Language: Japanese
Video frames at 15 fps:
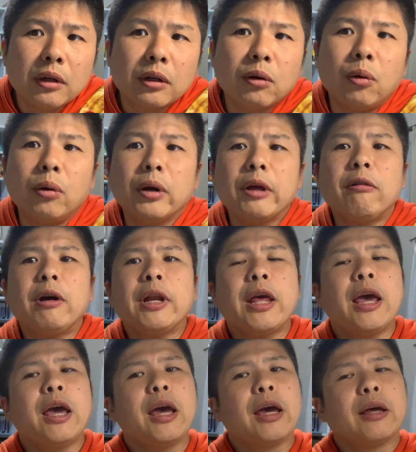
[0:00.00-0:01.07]
これは
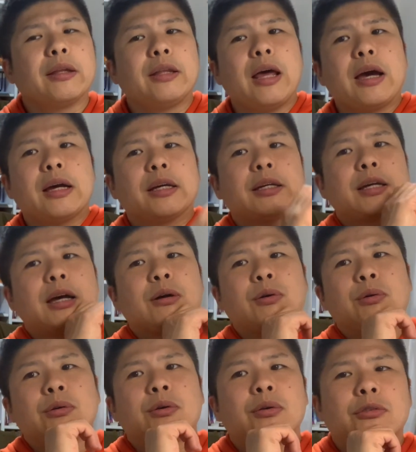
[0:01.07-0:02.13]
ね、なんか
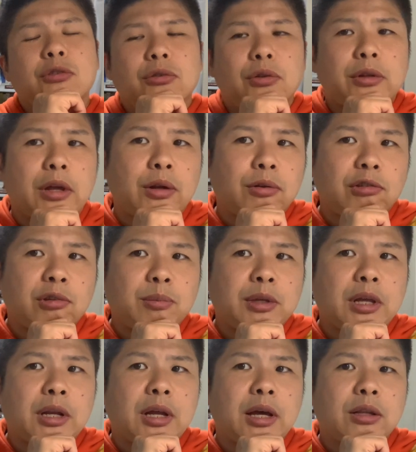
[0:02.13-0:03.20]
今後ちょっと楽しみ
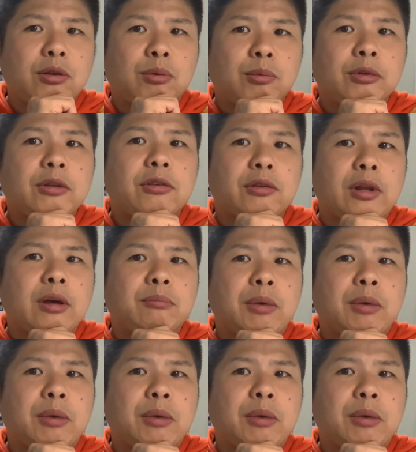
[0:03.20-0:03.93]
だなと思うんですね。